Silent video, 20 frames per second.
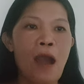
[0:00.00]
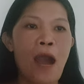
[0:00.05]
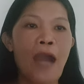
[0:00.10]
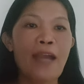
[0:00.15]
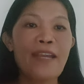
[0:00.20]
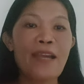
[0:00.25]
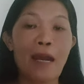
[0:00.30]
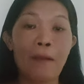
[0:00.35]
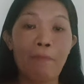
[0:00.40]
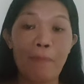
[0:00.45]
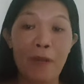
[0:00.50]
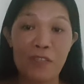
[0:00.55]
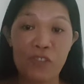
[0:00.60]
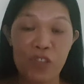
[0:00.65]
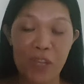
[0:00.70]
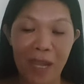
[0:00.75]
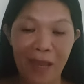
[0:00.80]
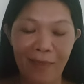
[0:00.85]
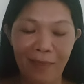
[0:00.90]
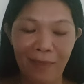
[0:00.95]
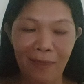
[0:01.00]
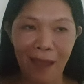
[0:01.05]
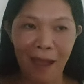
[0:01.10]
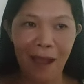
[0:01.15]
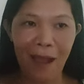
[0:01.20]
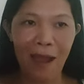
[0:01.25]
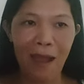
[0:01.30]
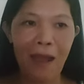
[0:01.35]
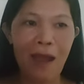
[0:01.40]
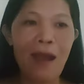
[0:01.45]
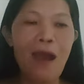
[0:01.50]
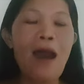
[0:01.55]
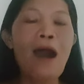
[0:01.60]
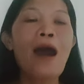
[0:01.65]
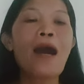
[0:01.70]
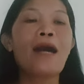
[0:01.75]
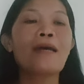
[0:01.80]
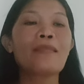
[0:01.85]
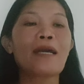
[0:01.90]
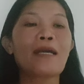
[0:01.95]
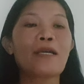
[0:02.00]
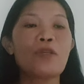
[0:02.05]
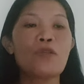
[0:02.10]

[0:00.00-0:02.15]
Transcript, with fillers: ay ang magenta at ang